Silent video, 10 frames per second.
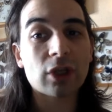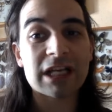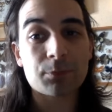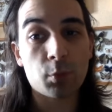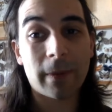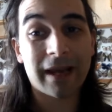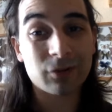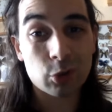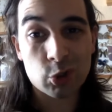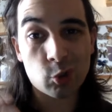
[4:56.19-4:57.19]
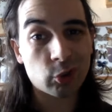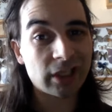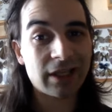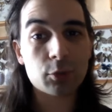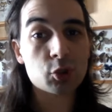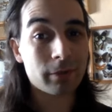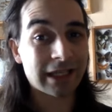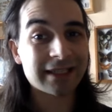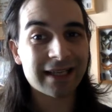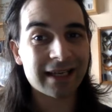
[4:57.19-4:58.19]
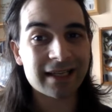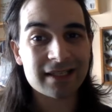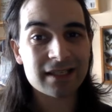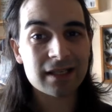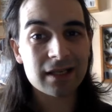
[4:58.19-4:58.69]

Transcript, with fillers: de aspectos cognitivos o mentales,